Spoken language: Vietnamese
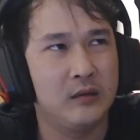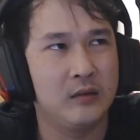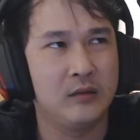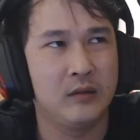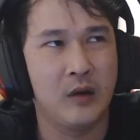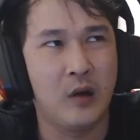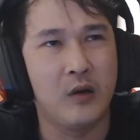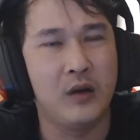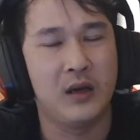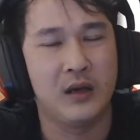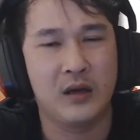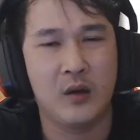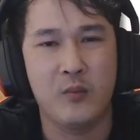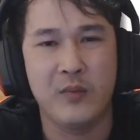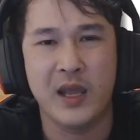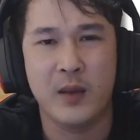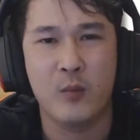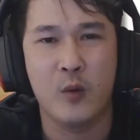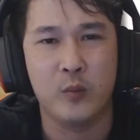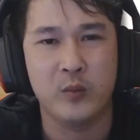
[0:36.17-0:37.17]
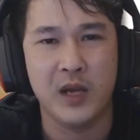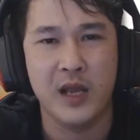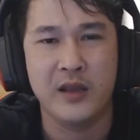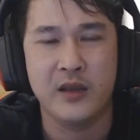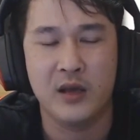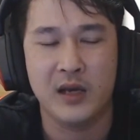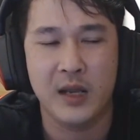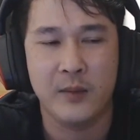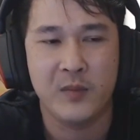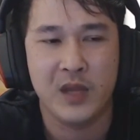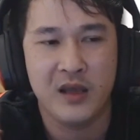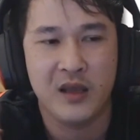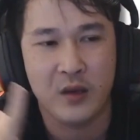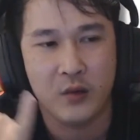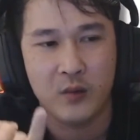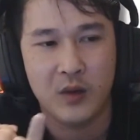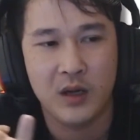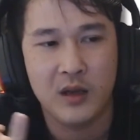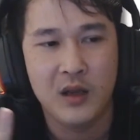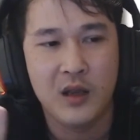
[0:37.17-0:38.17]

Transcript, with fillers: gọi là không gian một d cho anh em dễ hiểu ha